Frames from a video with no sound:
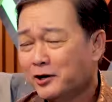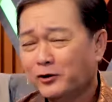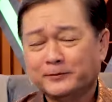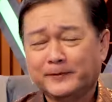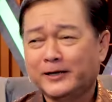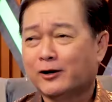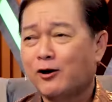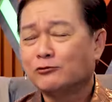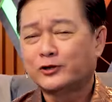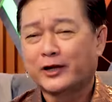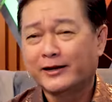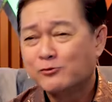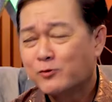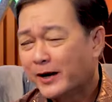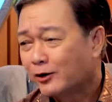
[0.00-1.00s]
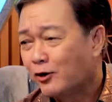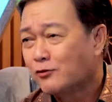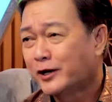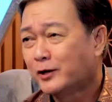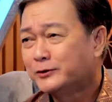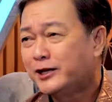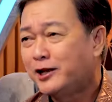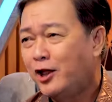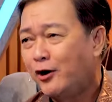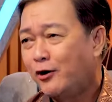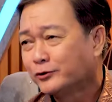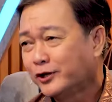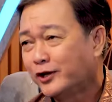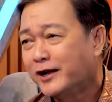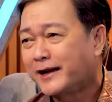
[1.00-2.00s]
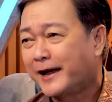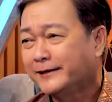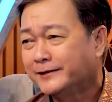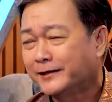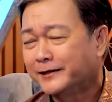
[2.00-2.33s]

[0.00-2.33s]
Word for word: thôi bây giờ con chuyển qua con kêu xích lô cho nó rẻ